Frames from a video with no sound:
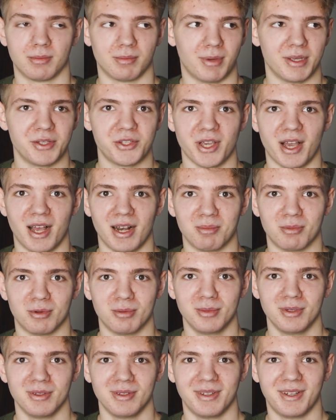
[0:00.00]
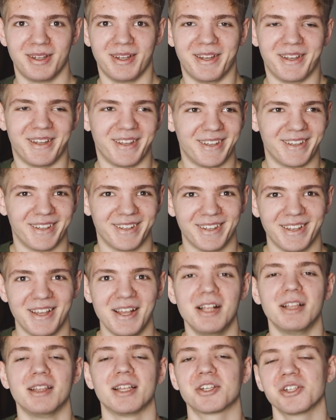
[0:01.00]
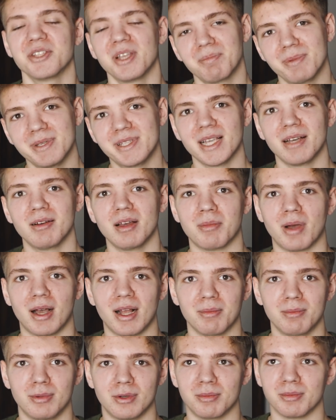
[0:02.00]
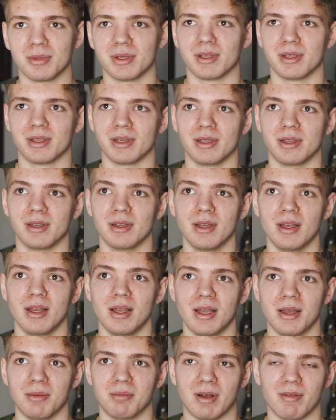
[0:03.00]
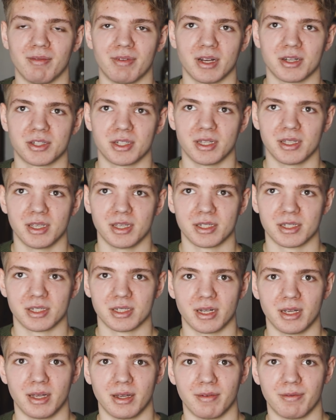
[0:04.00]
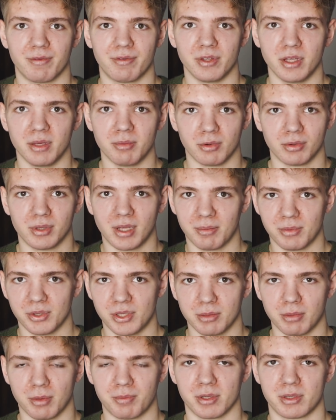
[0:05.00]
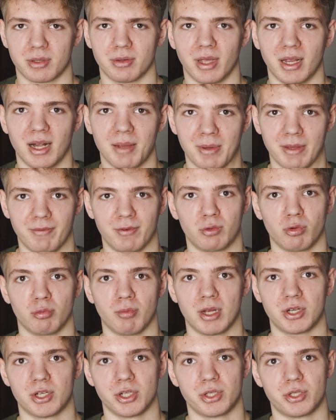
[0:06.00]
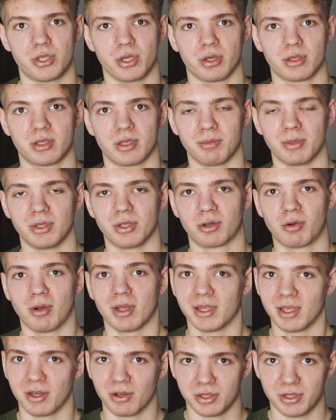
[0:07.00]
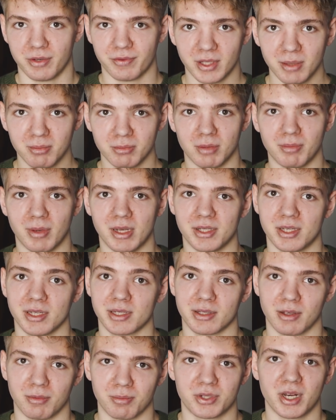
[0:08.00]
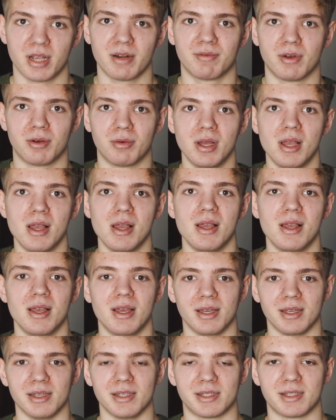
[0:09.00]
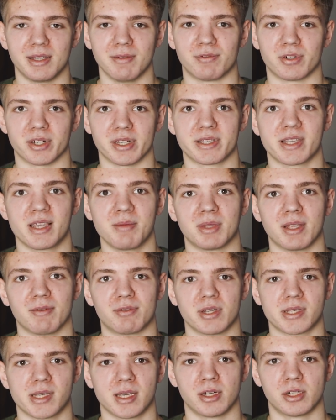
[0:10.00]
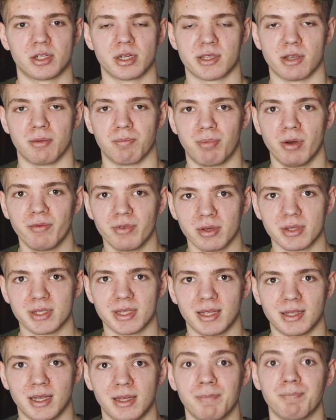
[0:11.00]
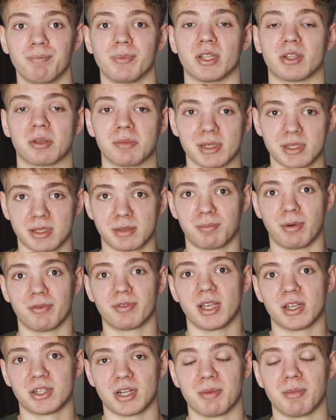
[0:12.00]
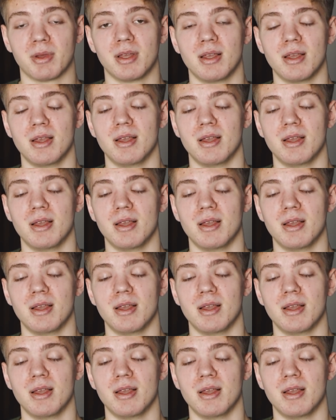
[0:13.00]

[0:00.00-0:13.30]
będzie album. Znaczy napisałem album i mam wrażenie, że w nim uda mi się po prostu najlepiej wytłumaczyć, o co mi dokładnie chodzi w tym momencie z tą przerwą i z tym wszystkim. Te wszystkie rzeczy są powiązane, natomiast powtarzam,